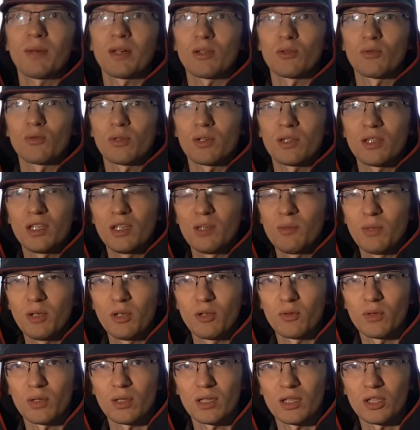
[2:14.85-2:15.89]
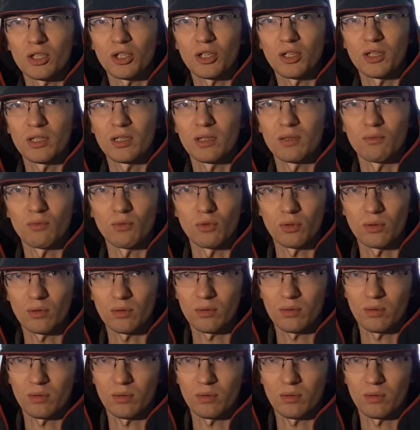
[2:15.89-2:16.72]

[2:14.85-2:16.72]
которые не имеют отношения вот